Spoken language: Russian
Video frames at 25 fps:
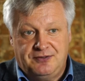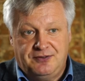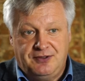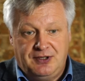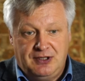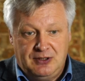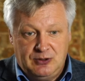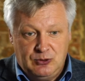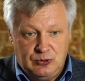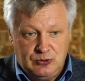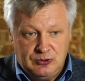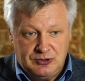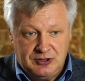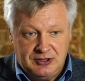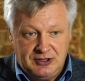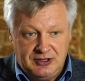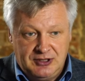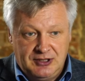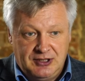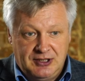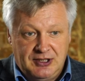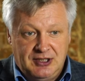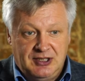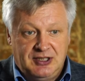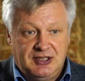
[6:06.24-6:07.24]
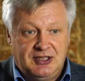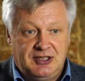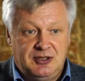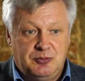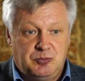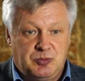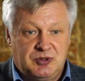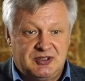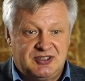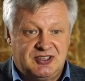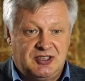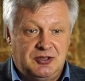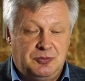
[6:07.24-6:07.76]
и фауны и
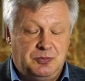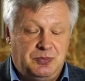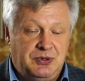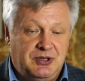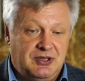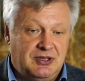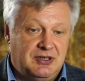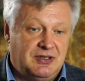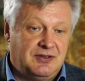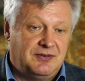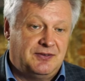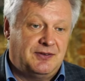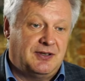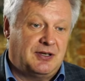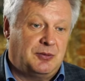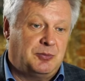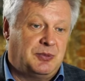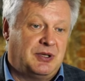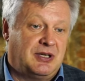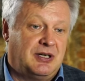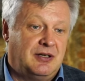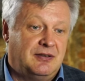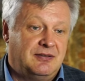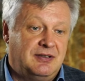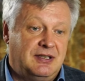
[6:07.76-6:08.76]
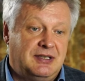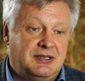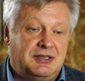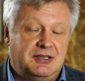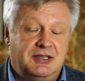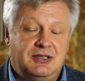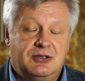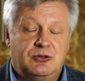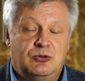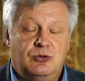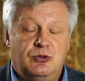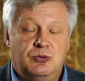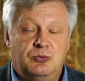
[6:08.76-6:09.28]
постепенно формировать
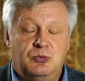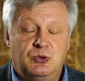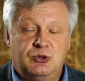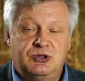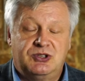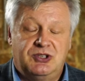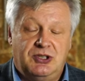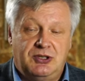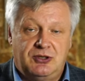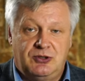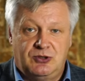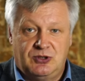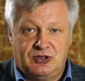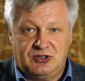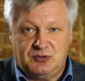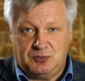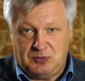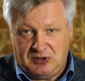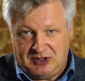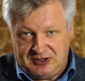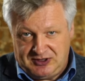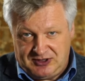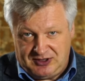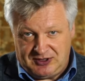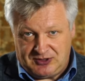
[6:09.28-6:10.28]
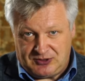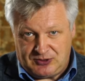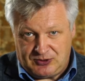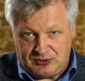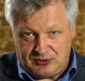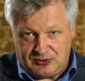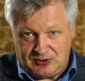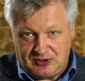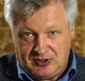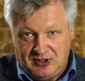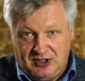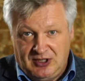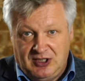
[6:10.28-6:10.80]
некую музейную
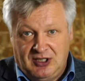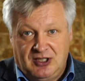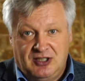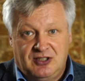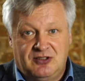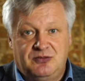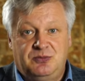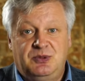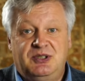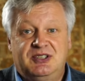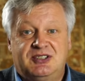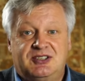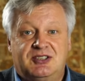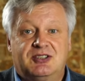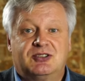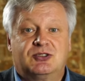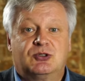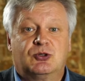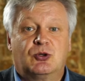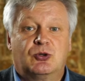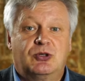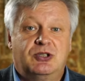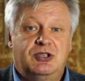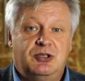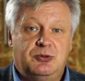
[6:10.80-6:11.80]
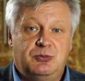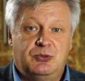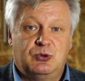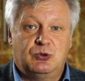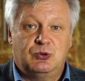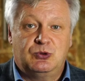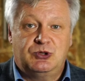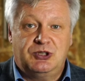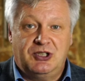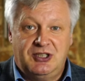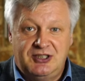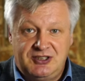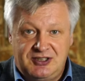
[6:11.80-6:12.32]
экспозицию. Вместе с другими
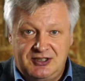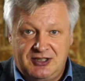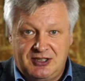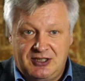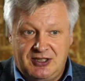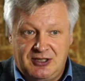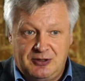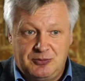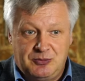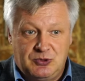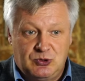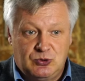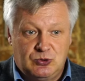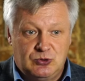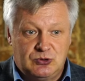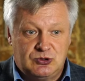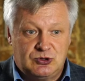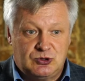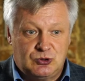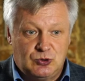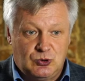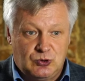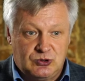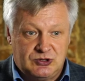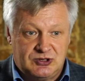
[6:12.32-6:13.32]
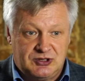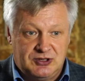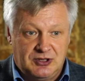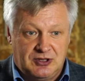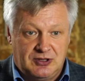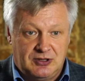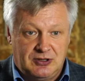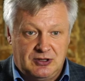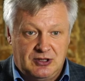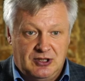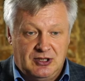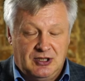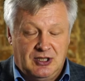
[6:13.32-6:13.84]
участниками он
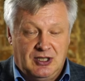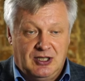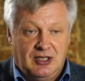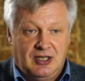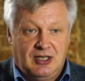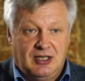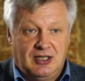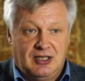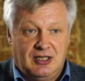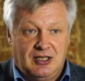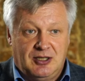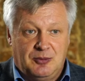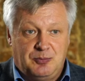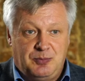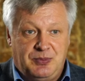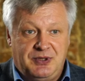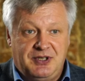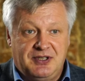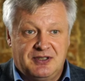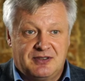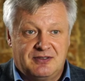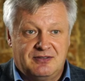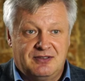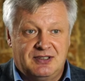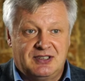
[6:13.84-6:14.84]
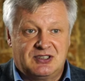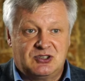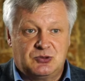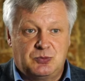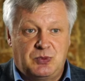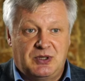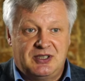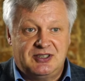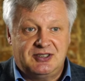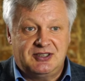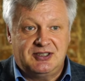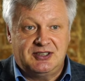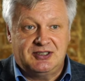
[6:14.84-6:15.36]
создал э, первые
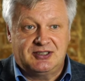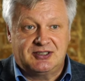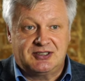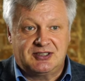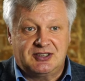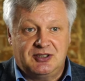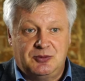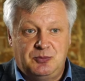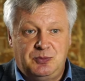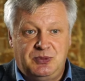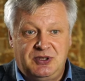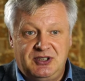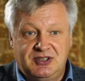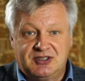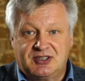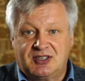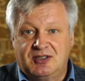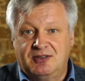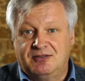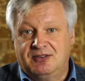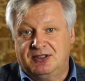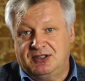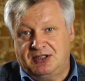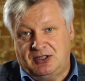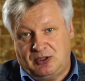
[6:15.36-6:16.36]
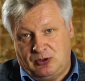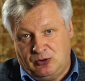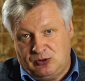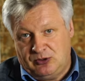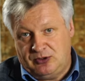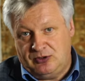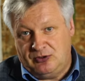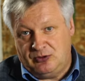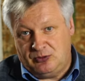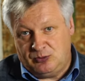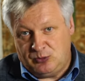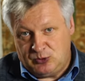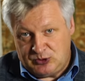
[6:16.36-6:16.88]
экспозиции Бийского
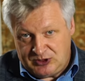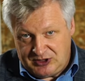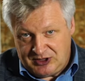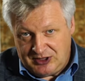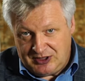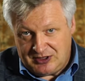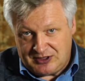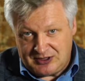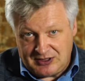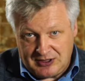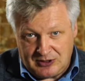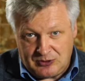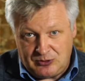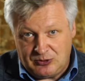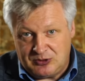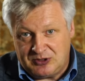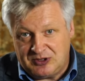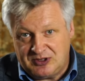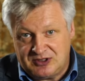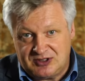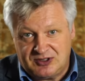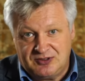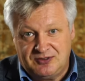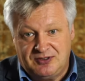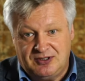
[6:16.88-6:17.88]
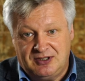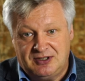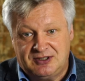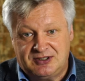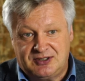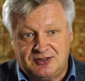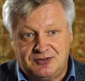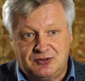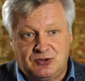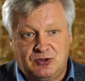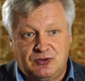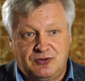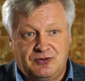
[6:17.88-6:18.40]
народного музея, так он
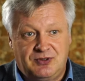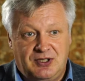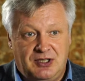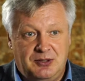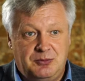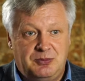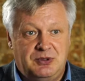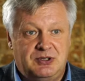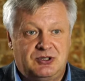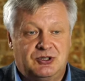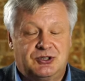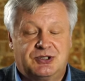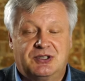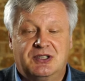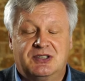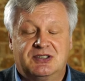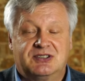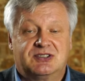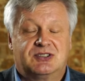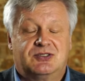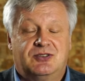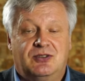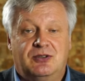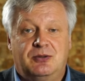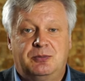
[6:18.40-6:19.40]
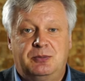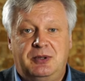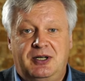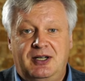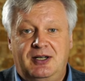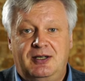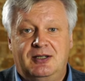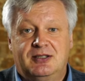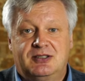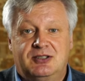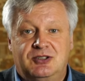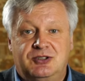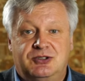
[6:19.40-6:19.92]
назывался в то время, 14
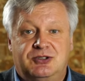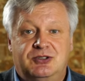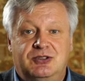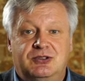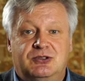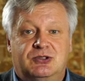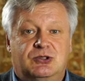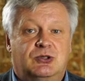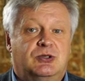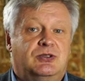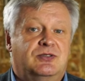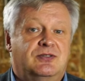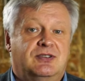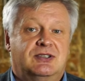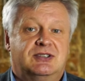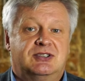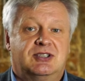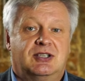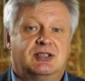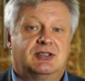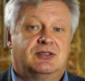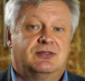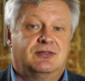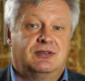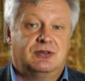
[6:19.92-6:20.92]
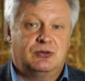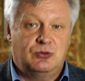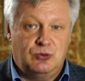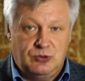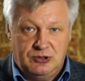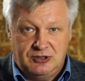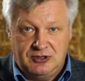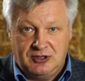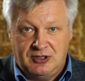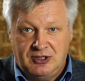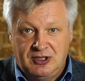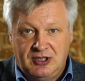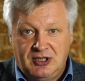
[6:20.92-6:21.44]
апреля 1920
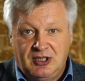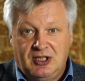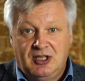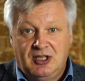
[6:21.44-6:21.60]
года